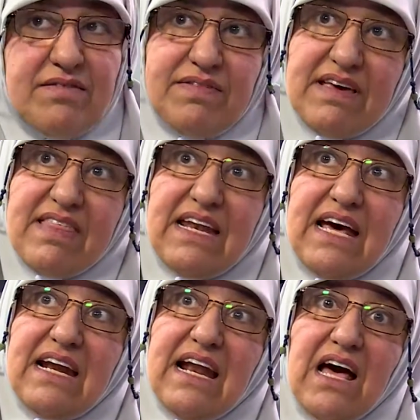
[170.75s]
فاذا
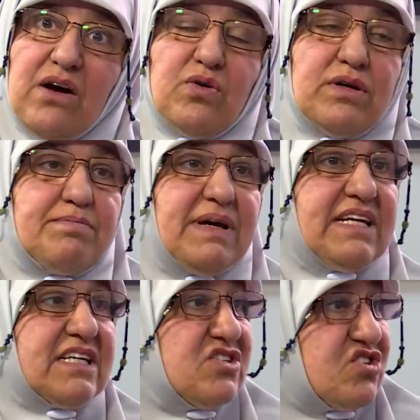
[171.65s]
انا راح اكون بين
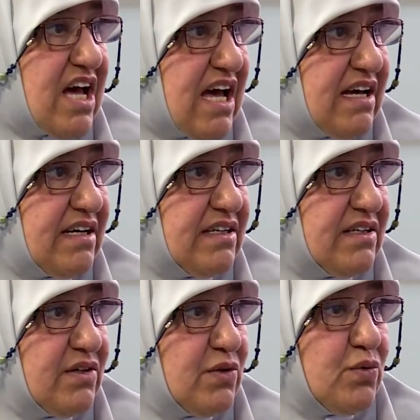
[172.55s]
الرجاء
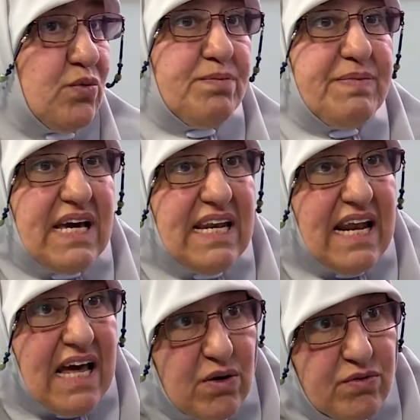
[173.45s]
وبين
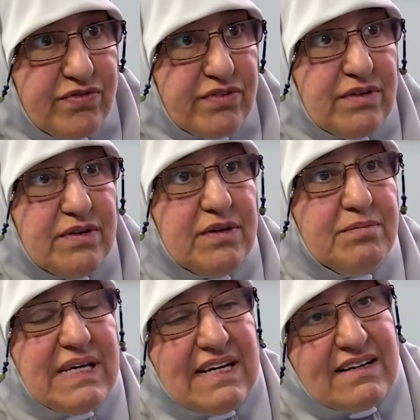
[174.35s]
الخوف
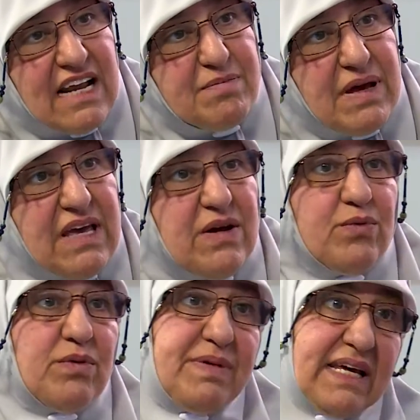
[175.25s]
بين الرهبه
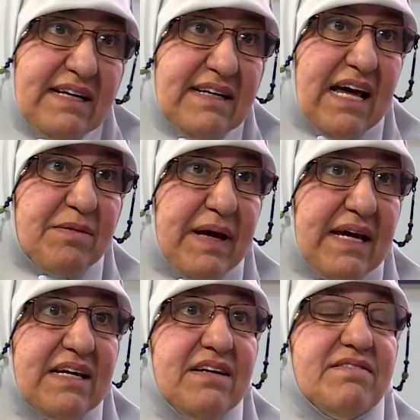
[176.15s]
وبين الرغبه
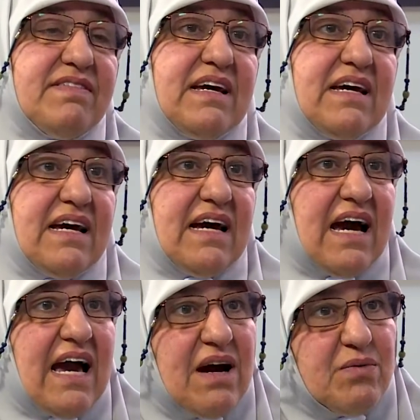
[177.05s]

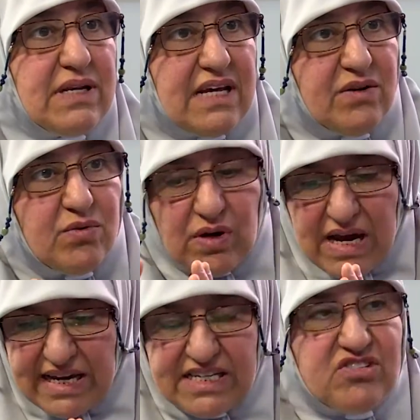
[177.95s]
فاحاول انه
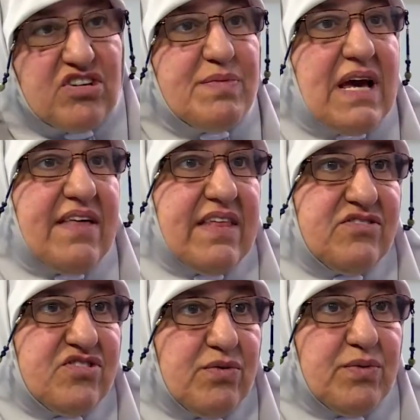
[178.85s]
اعيشها بهذا
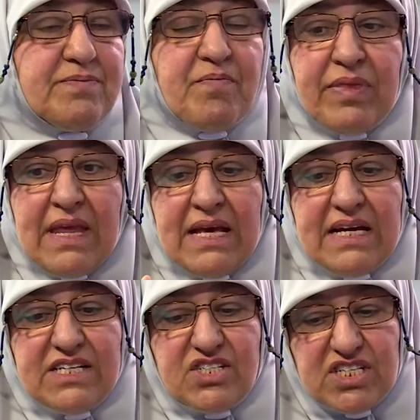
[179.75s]
الجو نعم
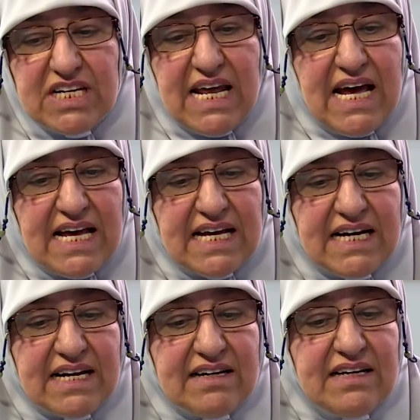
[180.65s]
الشيء
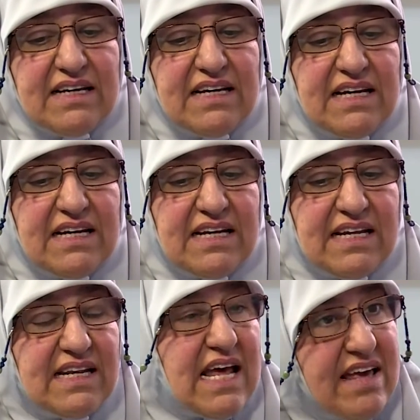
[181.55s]
الاخر
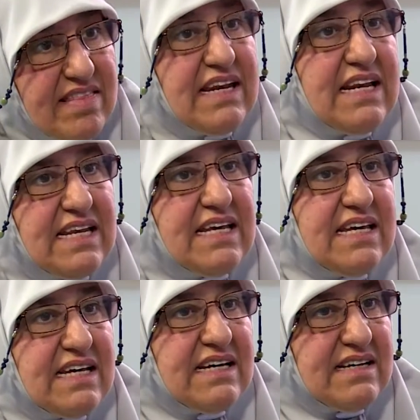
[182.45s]
آه، ايضا
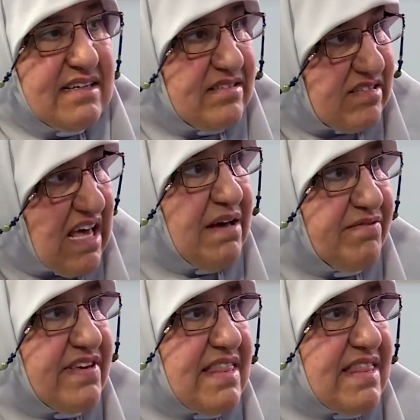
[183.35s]
اللي آه، ساهم في